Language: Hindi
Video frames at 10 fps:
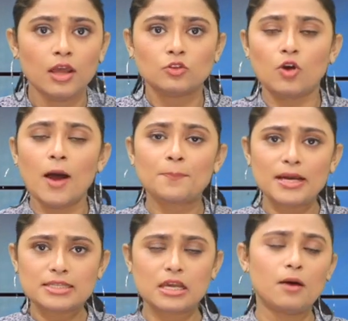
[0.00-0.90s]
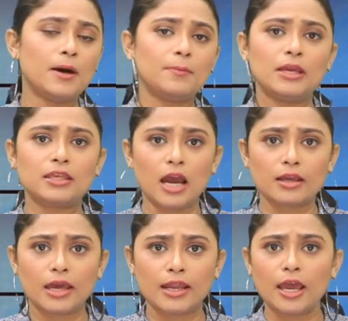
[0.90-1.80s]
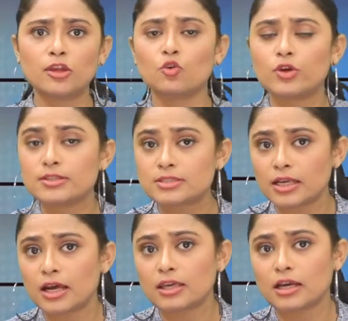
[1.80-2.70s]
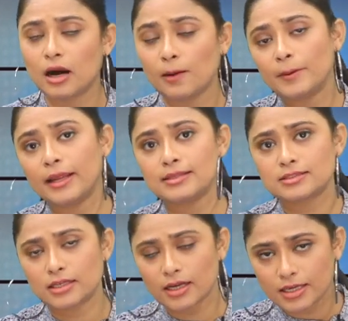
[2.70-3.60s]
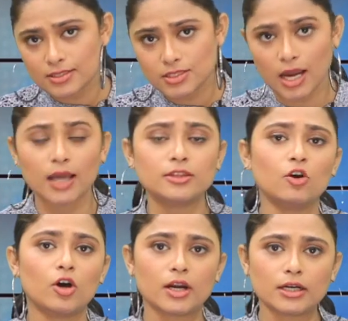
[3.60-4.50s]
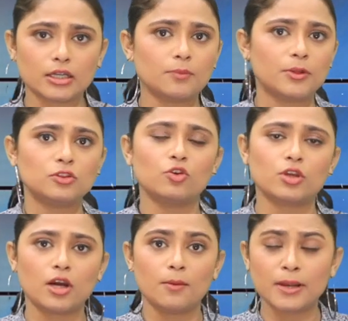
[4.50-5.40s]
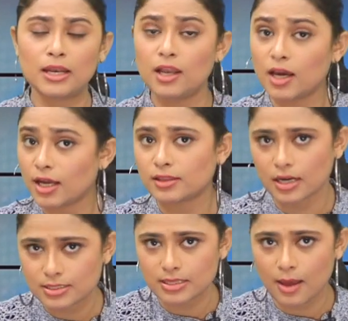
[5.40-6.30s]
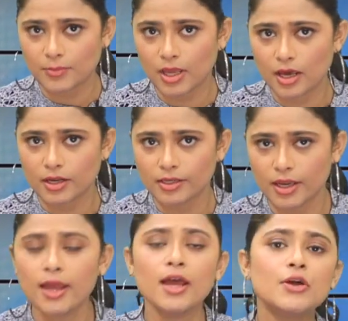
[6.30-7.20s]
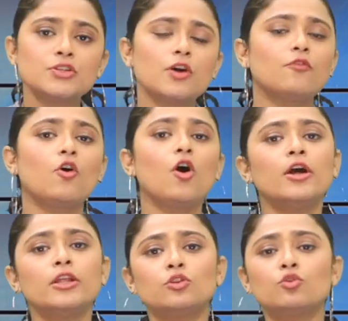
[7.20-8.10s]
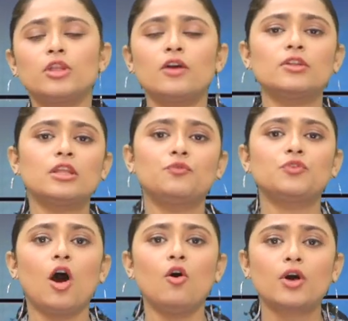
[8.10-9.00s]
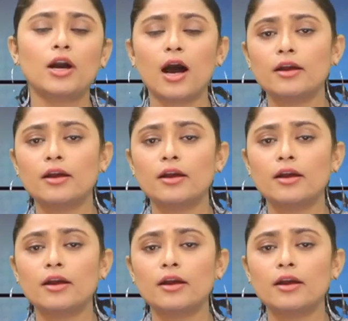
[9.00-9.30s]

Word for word: तो आपका इस खबर में क्या कहना है क्योंकि इस तरह की खबरें इस तरह के जिहादी और कट्टरपंथियों की खबरें लगातार सामने आ रही हैं जब वो हिंदू देवी देवताओं का